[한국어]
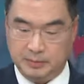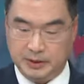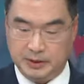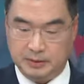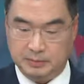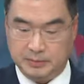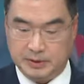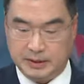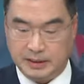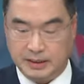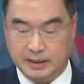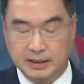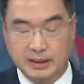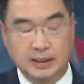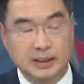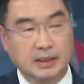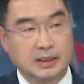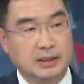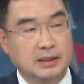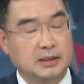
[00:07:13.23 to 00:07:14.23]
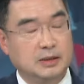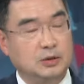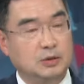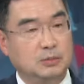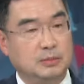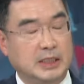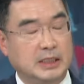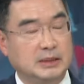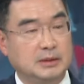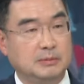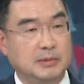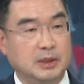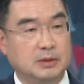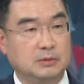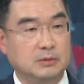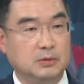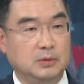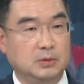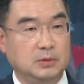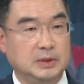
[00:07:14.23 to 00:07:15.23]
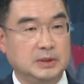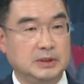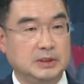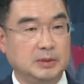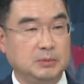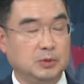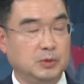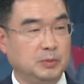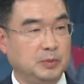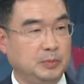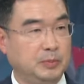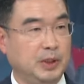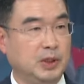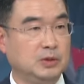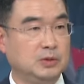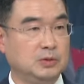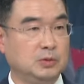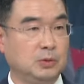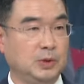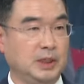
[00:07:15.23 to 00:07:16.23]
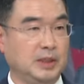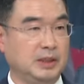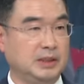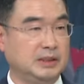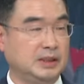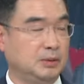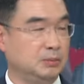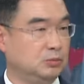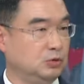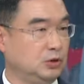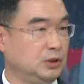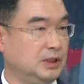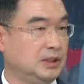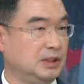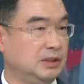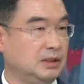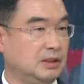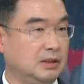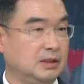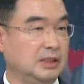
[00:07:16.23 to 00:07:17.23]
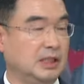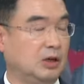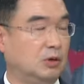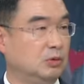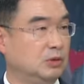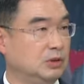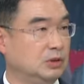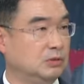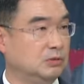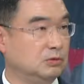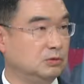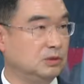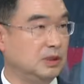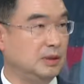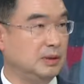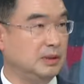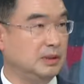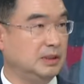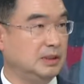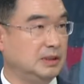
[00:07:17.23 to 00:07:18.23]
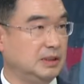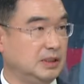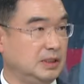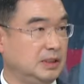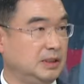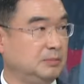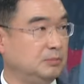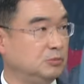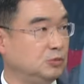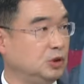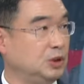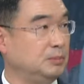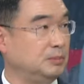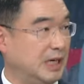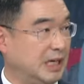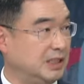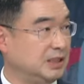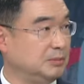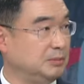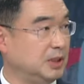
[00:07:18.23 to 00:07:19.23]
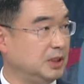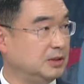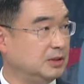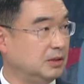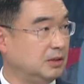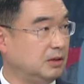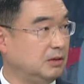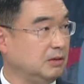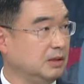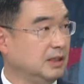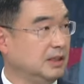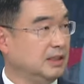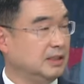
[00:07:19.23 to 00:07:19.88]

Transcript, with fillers: 편입니다. 그리고 마지막으로는 이제 보면 평소에 이제 물이 흘러나오던 구간이 물이 마르면서